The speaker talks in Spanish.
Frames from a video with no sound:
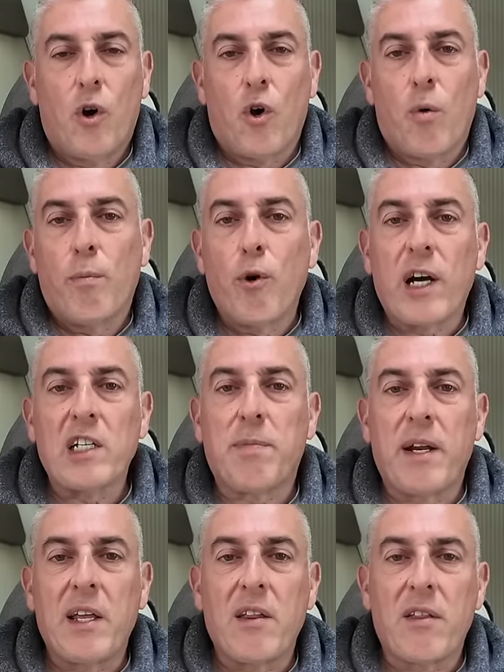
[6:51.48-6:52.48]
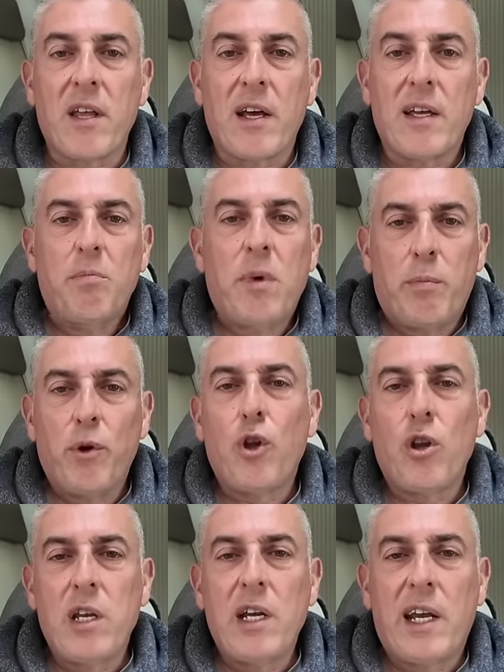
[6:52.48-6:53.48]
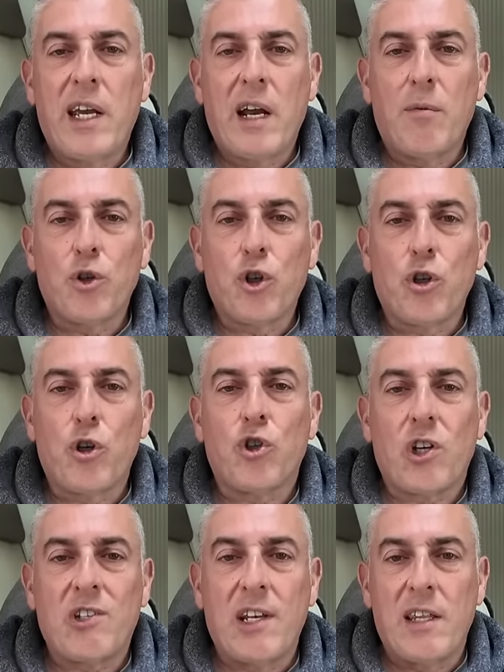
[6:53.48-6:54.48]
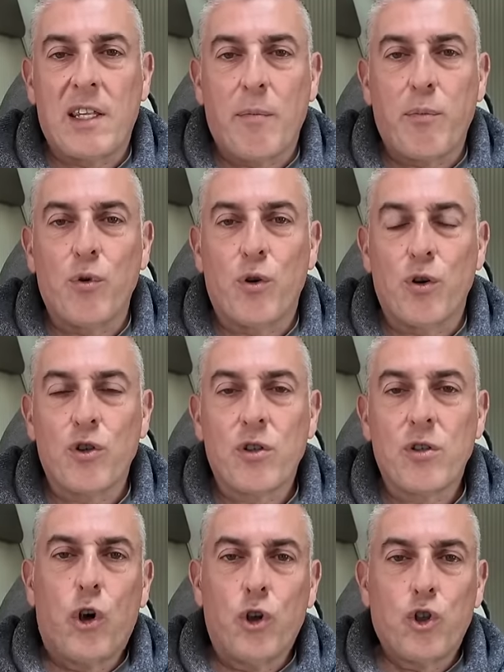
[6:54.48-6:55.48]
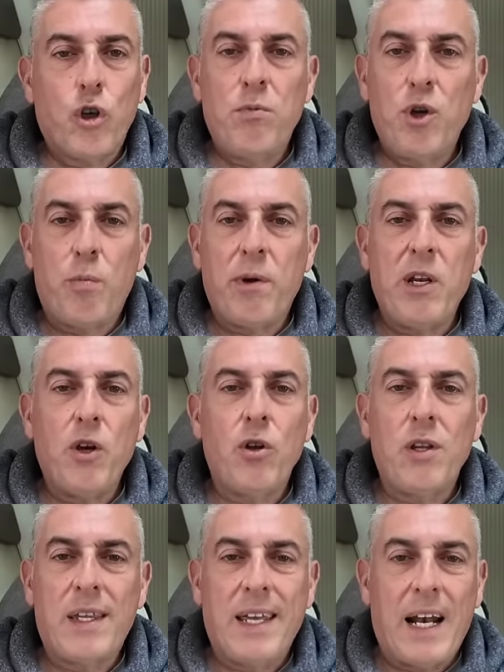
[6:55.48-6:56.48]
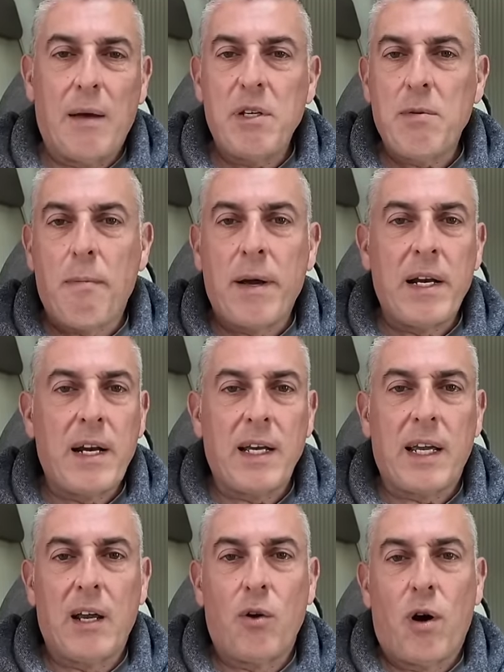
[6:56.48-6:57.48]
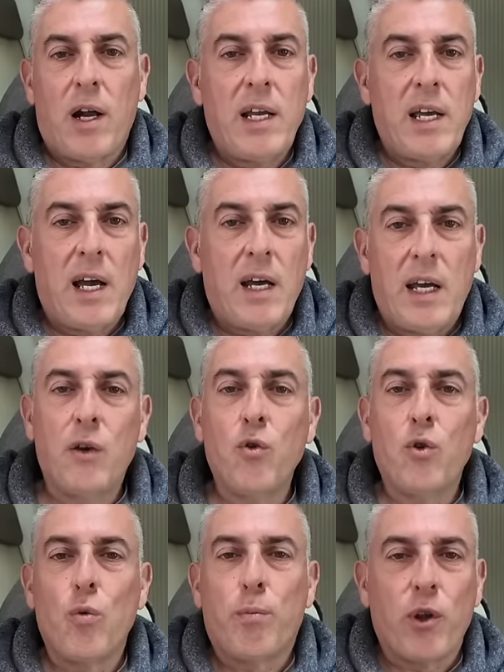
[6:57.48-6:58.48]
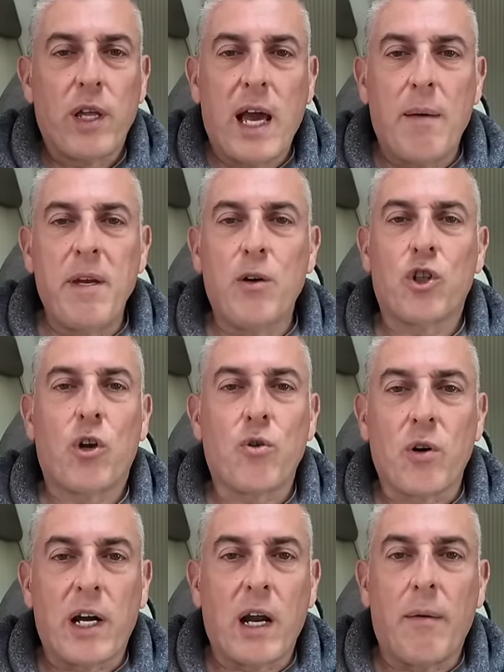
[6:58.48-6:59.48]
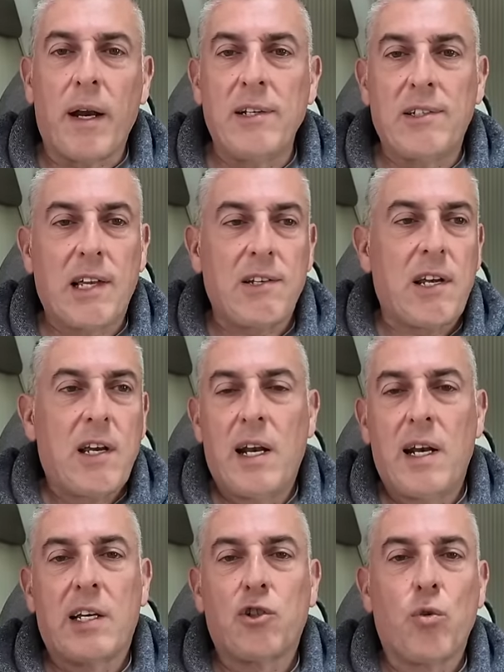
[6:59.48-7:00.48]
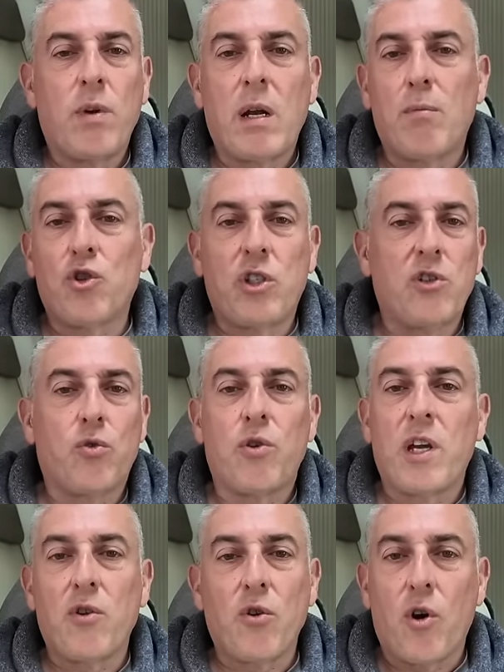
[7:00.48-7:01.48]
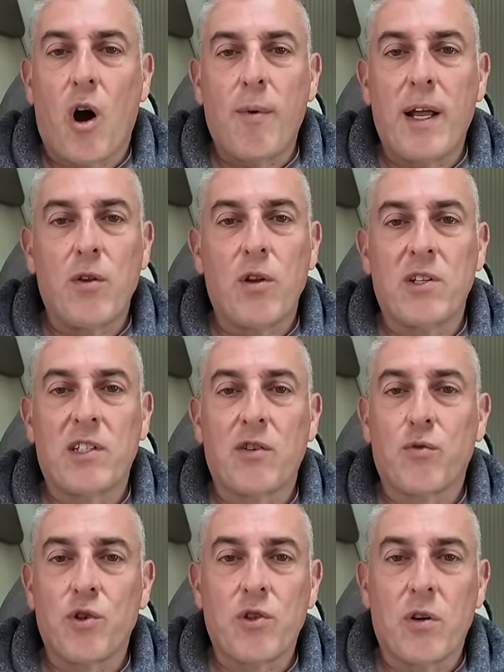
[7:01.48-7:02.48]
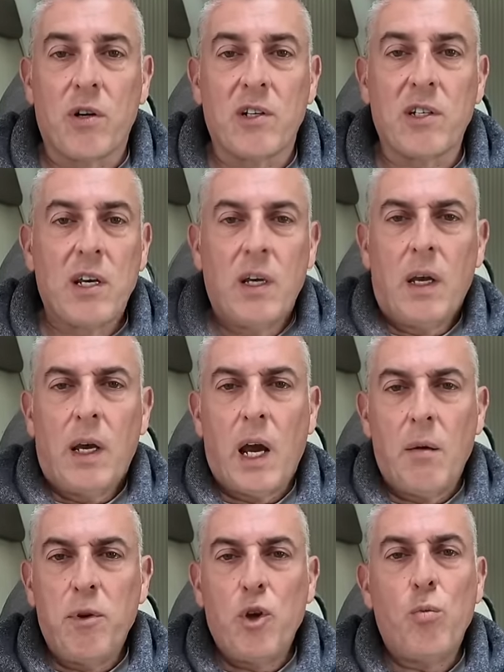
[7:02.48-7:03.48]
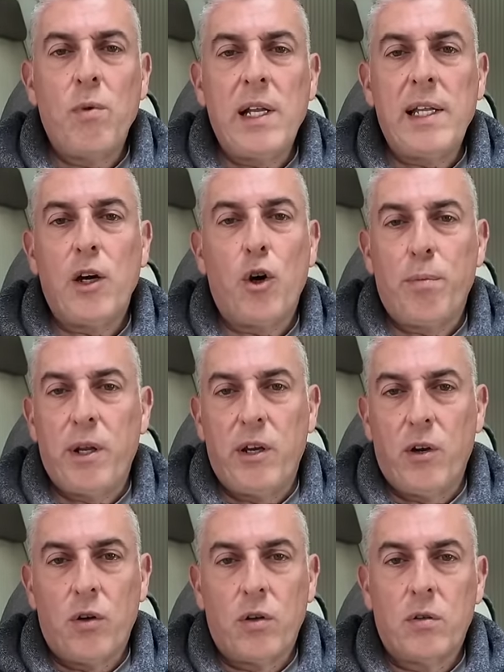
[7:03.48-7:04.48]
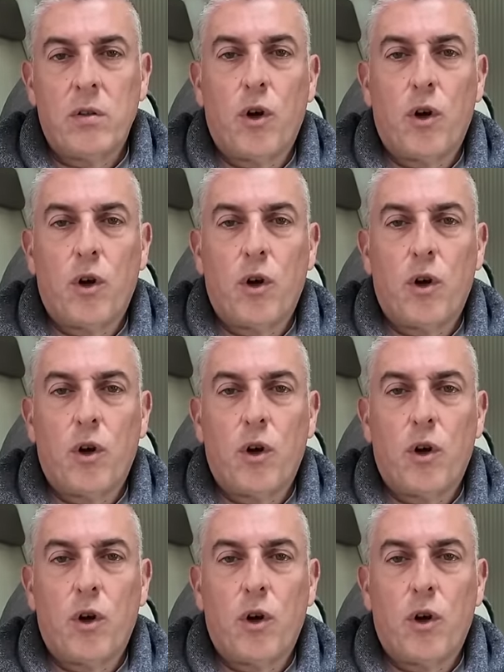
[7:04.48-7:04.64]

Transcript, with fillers: con poca experiencia, me puedo dirigir a vosotros sin tapujos. Os doy mi opinión de la misma manera que lo haría en un grupo de amigos autocaravanistas en el que estuviéramos discutiendo o hablando de estas cuestiones. En mi humilde opinión,